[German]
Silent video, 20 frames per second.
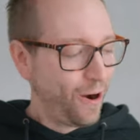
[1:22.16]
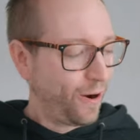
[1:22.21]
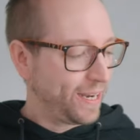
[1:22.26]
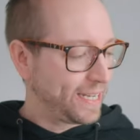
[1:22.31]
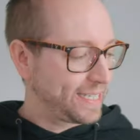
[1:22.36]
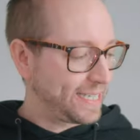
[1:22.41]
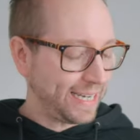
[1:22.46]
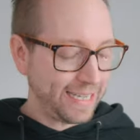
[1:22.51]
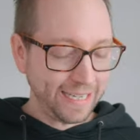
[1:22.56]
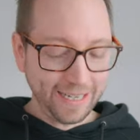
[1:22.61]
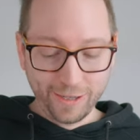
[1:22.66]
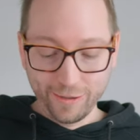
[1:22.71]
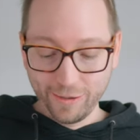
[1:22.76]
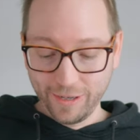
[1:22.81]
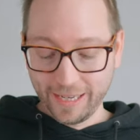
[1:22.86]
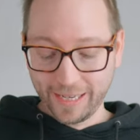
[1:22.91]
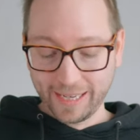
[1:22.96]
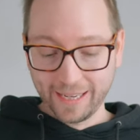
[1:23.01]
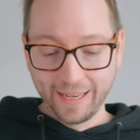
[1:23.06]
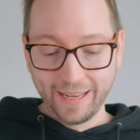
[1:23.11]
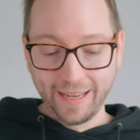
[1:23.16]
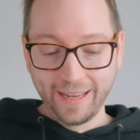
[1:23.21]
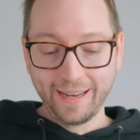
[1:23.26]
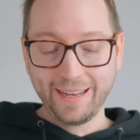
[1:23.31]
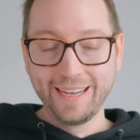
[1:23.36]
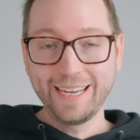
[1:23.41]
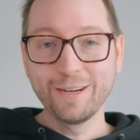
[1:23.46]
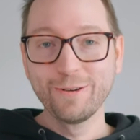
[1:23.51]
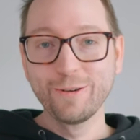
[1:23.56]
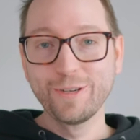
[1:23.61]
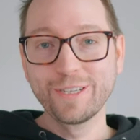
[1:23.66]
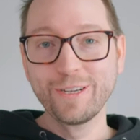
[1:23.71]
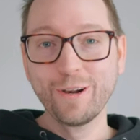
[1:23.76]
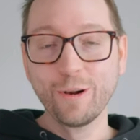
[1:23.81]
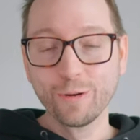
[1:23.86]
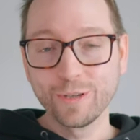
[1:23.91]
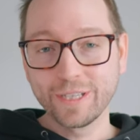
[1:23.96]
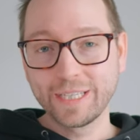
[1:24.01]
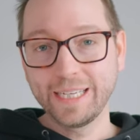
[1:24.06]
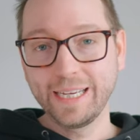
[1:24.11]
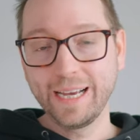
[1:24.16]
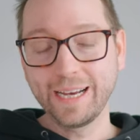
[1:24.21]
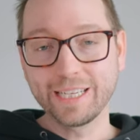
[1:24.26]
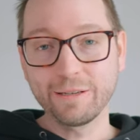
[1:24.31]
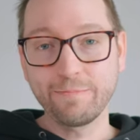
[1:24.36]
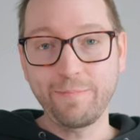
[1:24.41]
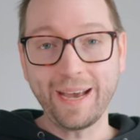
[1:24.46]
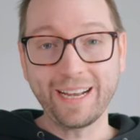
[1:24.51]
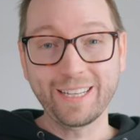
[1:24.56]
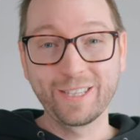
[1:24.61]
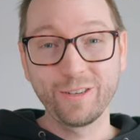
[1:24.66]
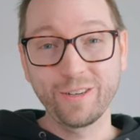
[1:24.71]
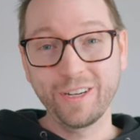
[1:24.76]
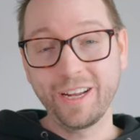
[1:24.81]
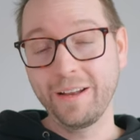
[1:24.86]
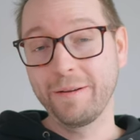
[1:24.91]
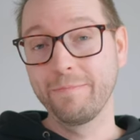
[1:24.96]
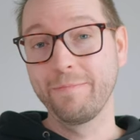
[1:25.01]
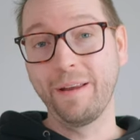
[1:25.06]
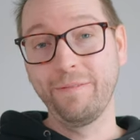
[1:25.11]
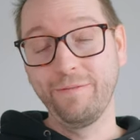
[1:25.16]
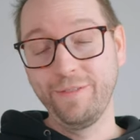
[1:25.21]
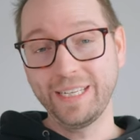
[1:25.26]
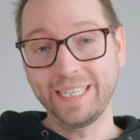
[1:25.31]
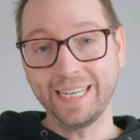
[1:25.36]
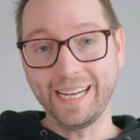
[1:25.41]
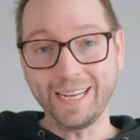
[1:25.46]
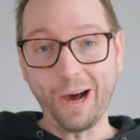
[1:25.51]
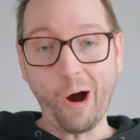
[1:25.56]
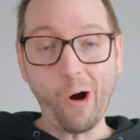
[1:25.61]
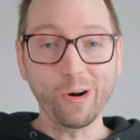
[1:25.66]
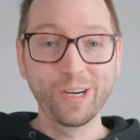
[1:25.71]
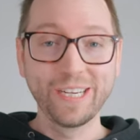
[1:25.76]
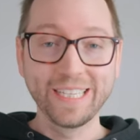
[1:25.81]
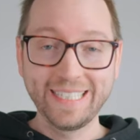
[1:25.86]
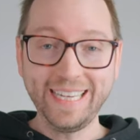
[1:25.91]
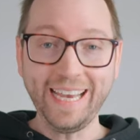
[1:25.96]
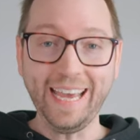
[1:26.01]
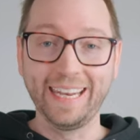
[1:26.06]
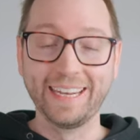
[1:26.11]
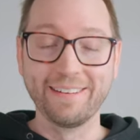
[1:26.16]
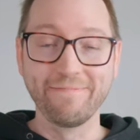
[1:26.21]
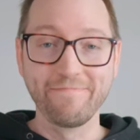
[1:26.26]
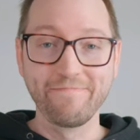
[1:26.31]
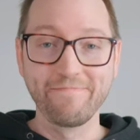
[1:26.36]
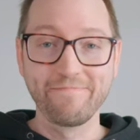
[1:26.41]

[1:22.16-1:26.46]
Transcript: und das hat natürlich nicht nur diesen lustigen Aspekt, sondern man wird halt auch gesehen.